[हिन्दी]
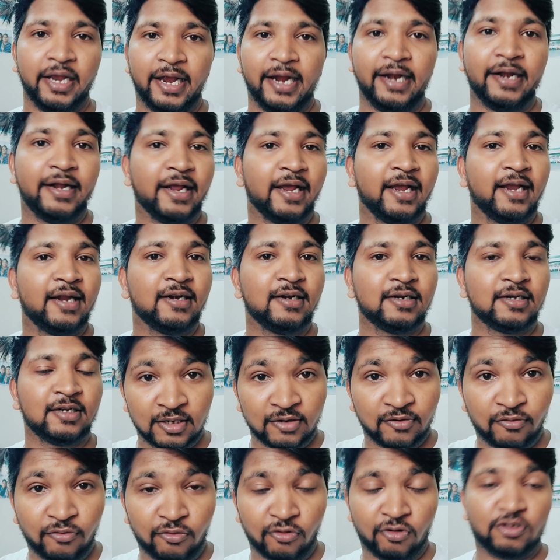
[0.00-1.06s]
एट एंड
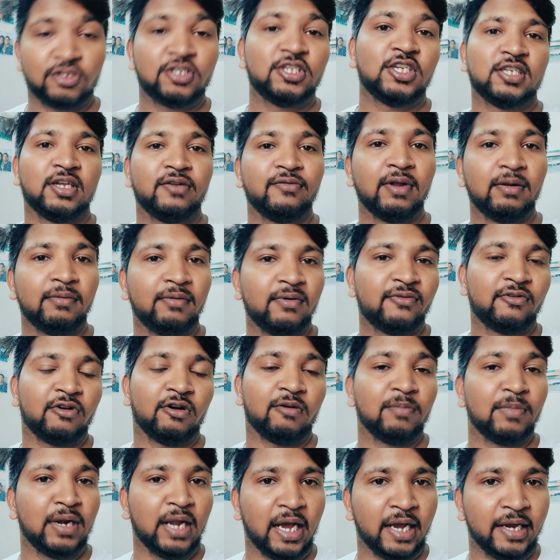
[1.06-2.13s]
फोर्थ सेशन विल बी
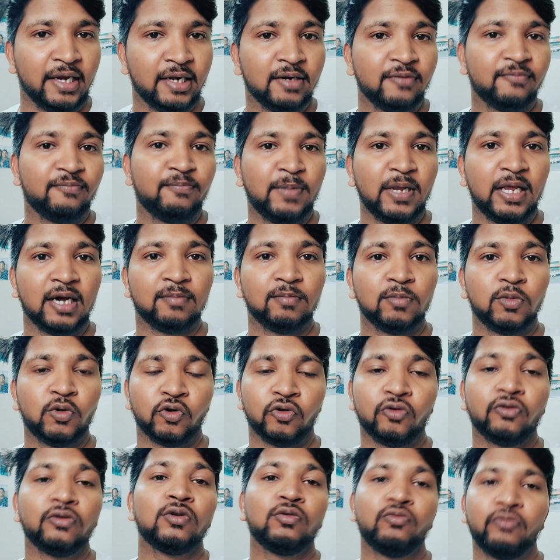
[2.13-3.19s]
फ्रॉम नाइन पी एम
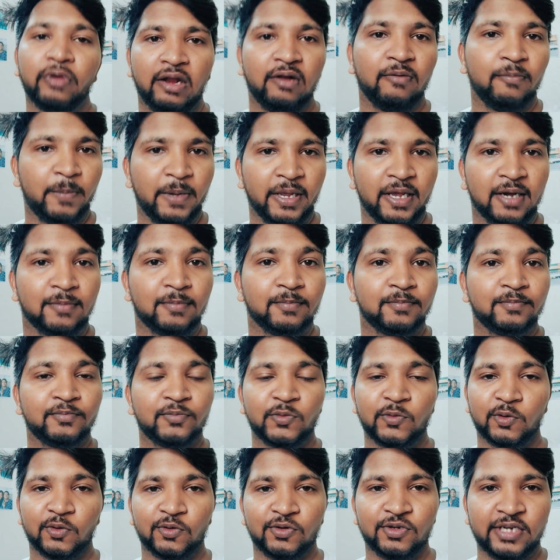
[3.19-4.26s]
टू ट्वेल्व पी एम
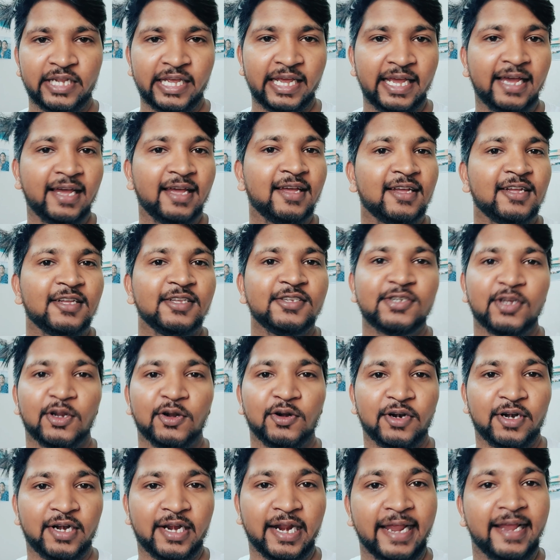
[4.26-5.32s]
तो ठीक है
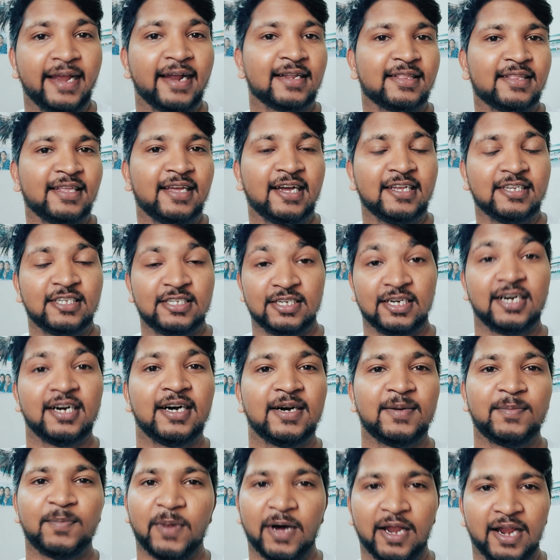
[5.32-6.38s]
चलो ट्राई करते हैं आज
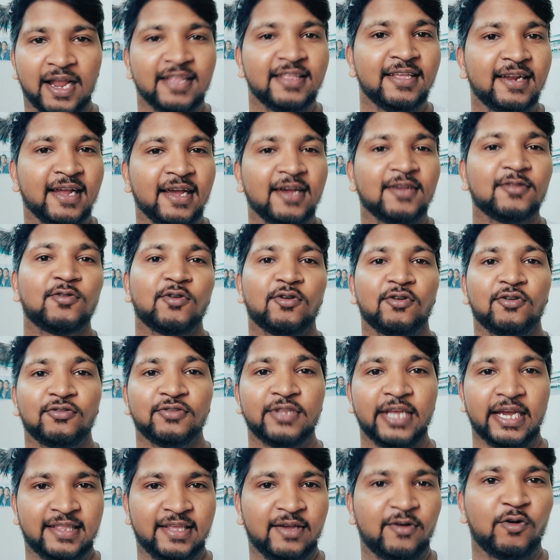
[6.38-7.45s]
पहला दिन है तो
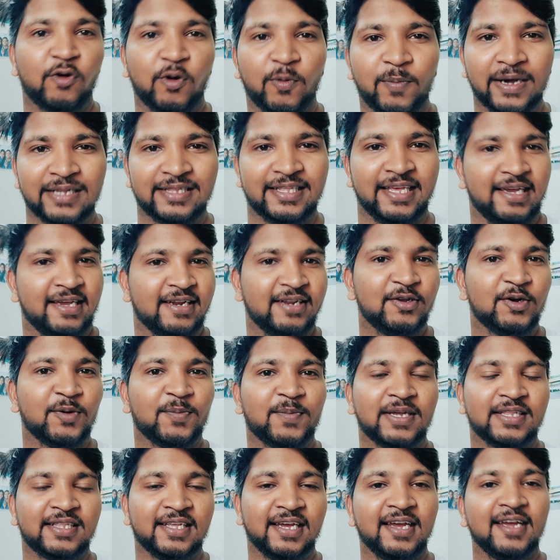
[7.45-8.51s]
देखते हैं हो पाता है कि नहीं हो
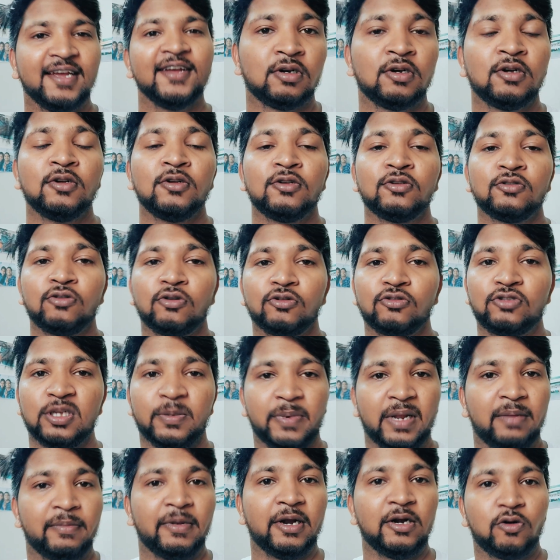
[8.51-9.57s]
पाता है तो उससे
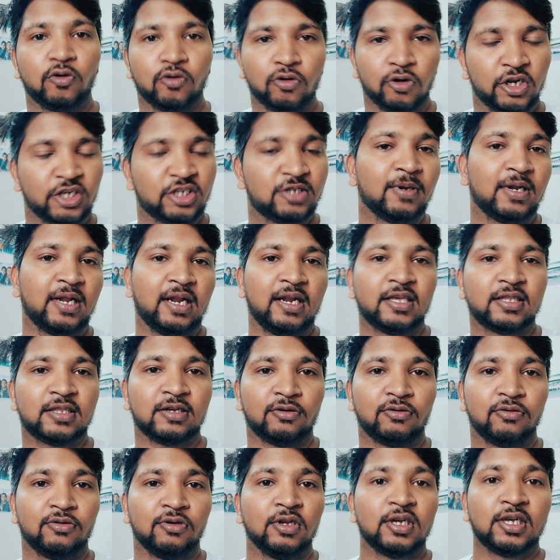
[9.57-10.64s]
पहले मैं टू डू लिस्ट बना लेता
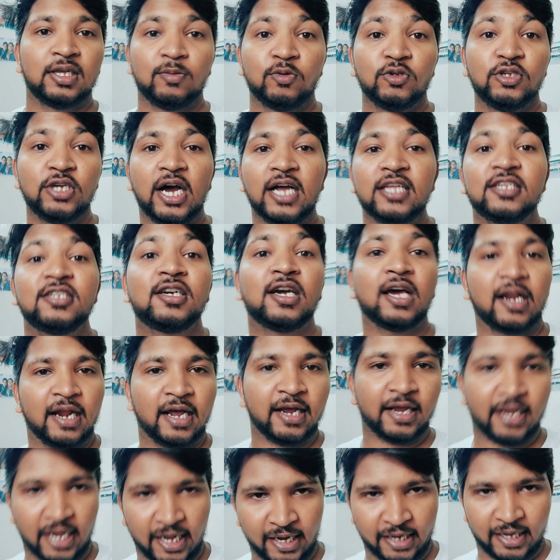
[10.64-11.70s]
हूँ तो मुझे आज करना
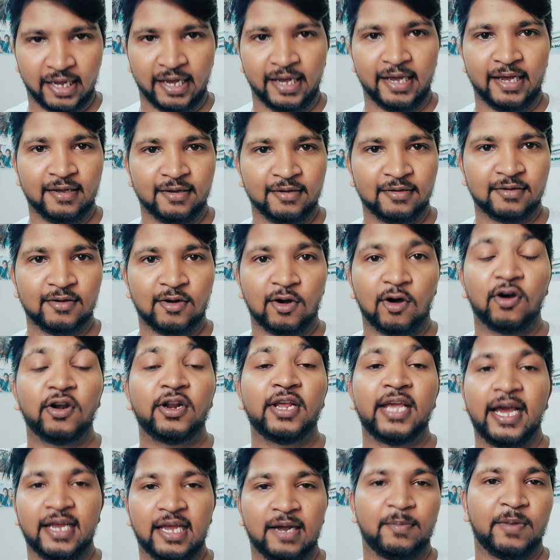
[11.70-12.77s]
क्या क्या है और
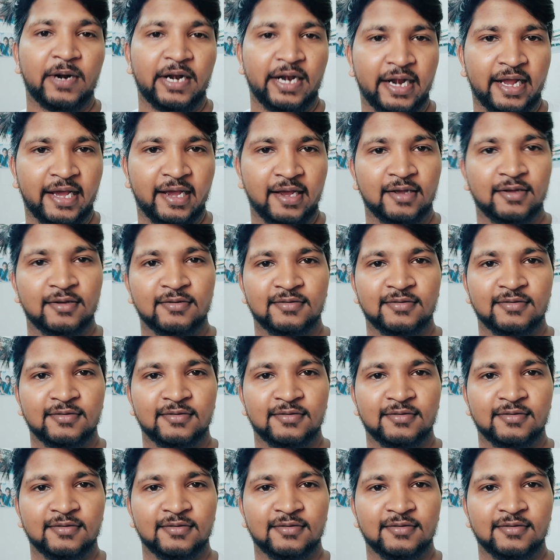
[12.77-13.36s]
क्या क्या पढ़ना है